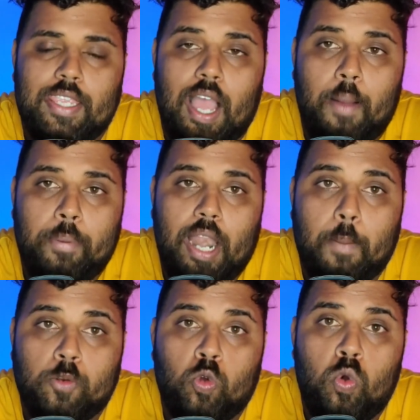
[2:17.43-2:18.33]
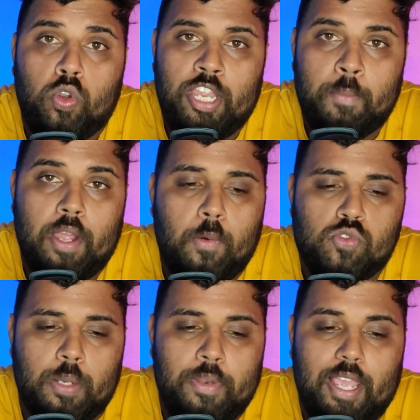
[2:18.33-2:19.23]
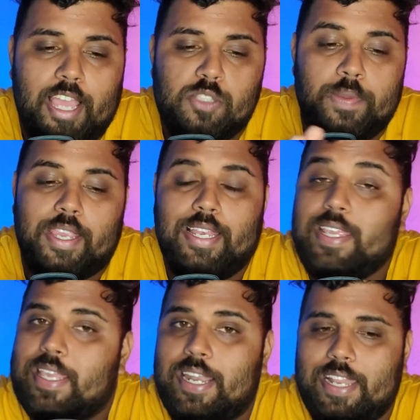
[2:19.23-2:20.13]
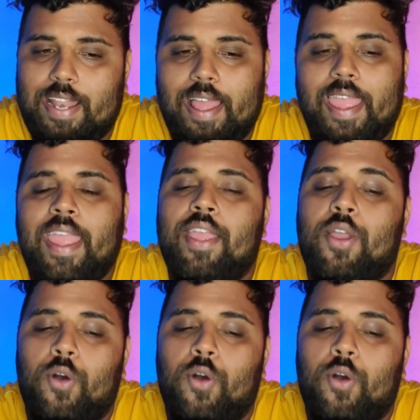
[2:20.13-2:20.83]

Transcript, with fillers: यहाँ पर आप लोगों को नेम का ऑप्शन मिलेगा इस पर क्लिक कर लेना है